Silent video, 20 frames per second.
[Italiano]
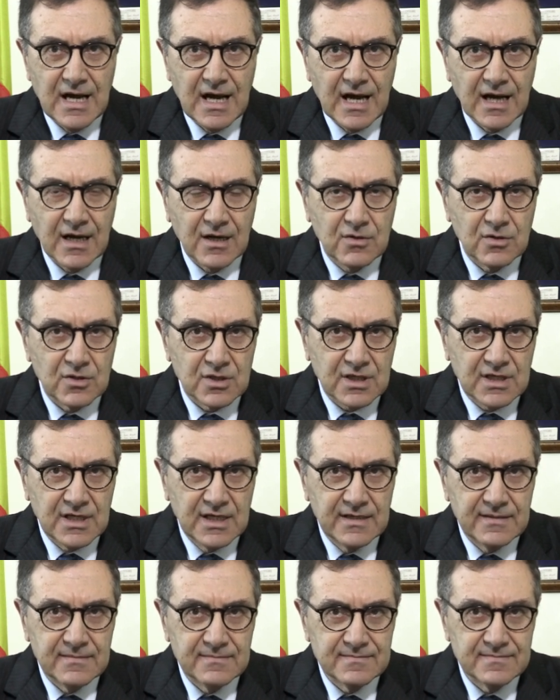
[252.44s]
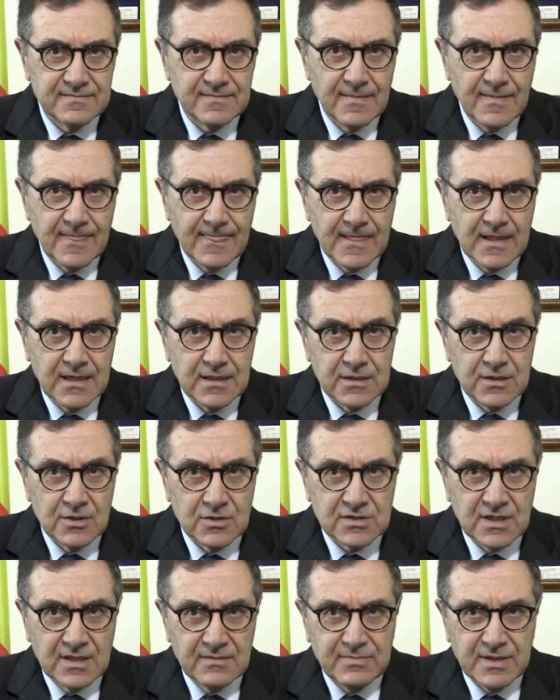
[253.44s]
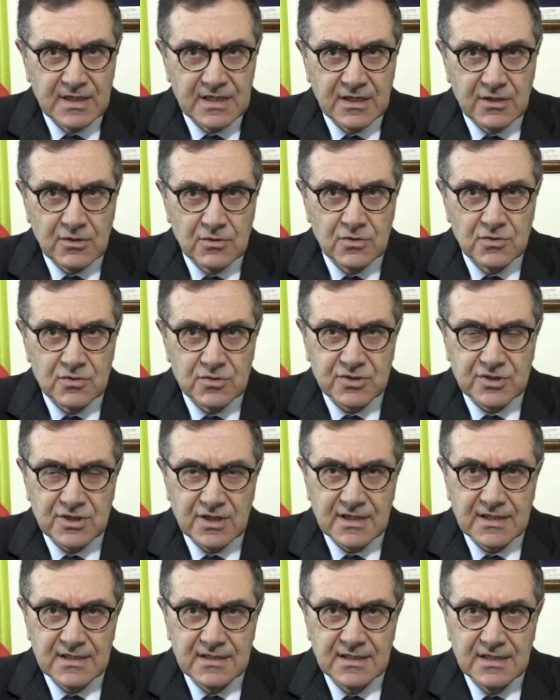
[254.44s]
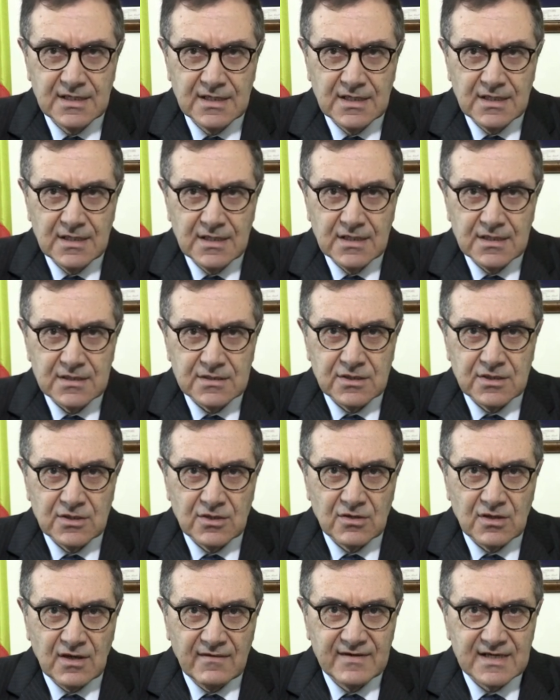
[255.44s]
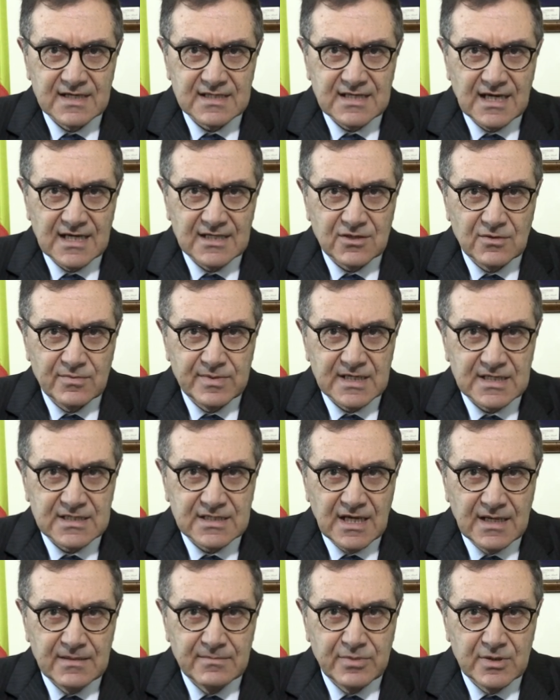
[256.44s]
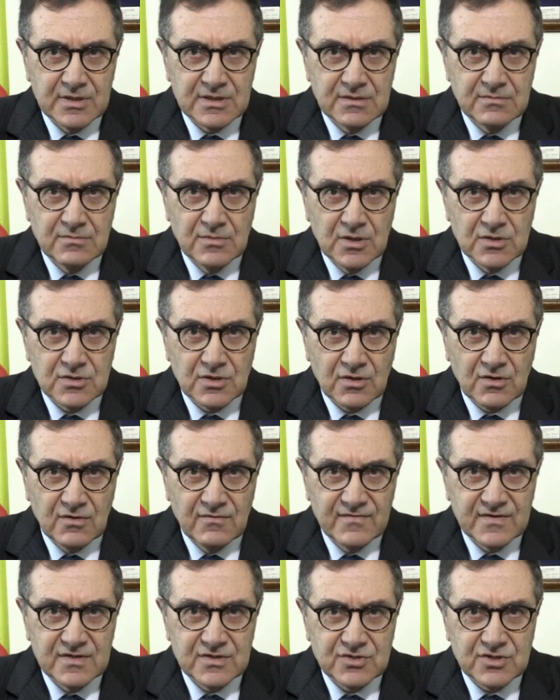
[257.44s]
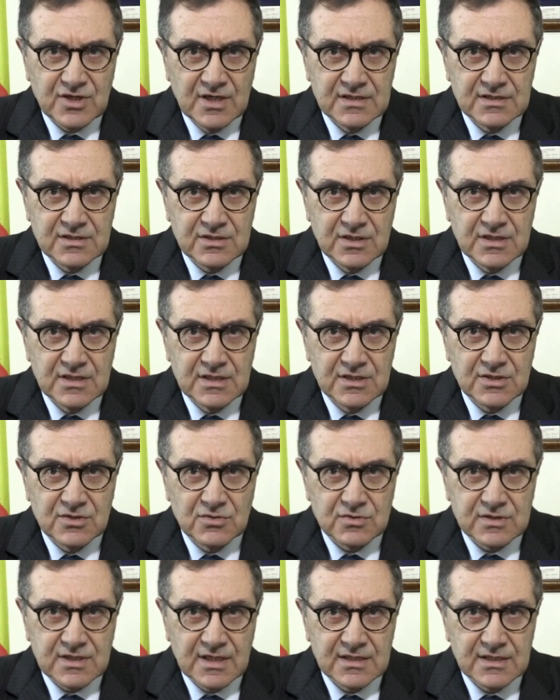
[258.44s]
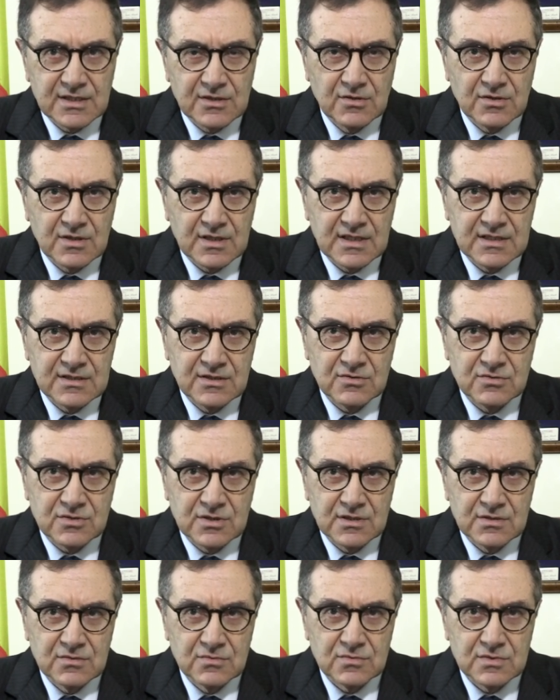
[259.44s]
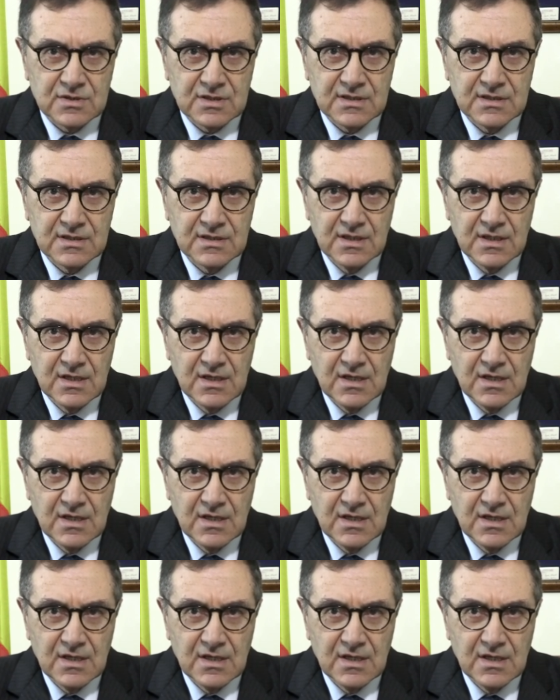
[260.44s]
ancorché io debba riconoscere di non aver dato per tempo ed in modo convincente i risultati concreti ottenuti,